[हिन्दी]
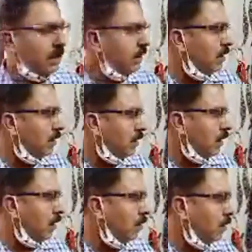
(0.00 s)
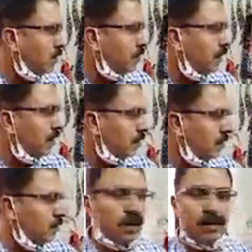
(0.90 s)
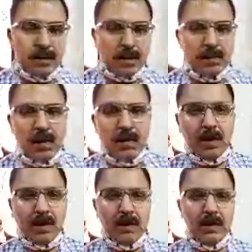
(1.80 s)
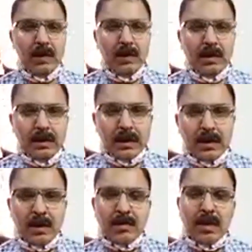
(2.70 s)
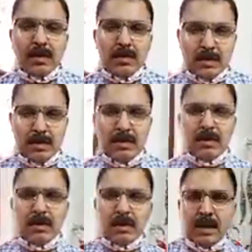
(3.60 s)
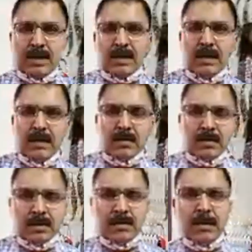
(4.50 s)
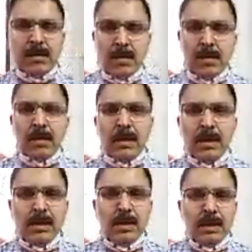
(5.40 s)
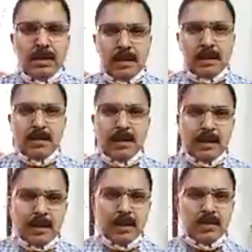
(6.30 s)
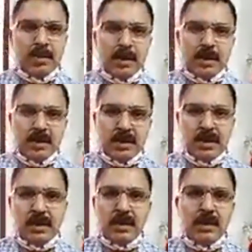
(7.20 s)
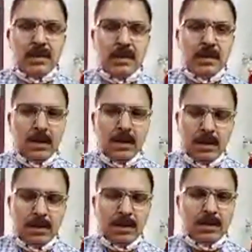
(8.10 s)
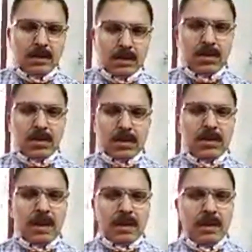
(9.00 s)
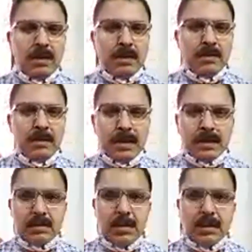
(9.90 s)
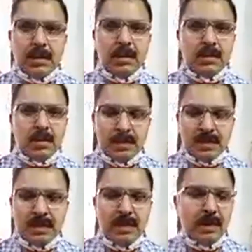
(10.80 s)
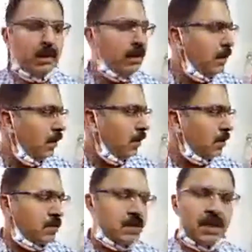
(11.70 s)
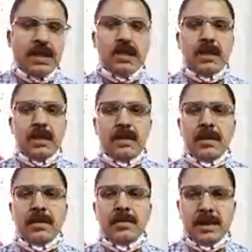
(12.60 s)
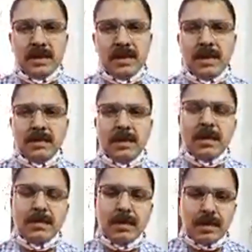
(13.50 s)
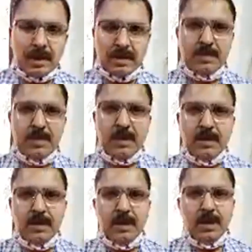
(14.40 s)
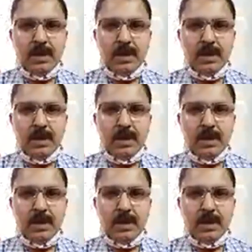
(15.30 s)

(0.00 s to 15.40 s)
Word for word: और चेक किया सारे पर्स बैग सब उथल पुथल हुआ हुआ था जिसके अंदर हमारा कुछ कैश था कुछ अपना गोल्ड था इसमें तीन अंगूठियाँ थी चेन थी और कुछ और सामान था महंगे सामान थे टॉपस थे और कुछ कैश था करीबन पच्चीस हज़ार रुपये करीबन कैश भी था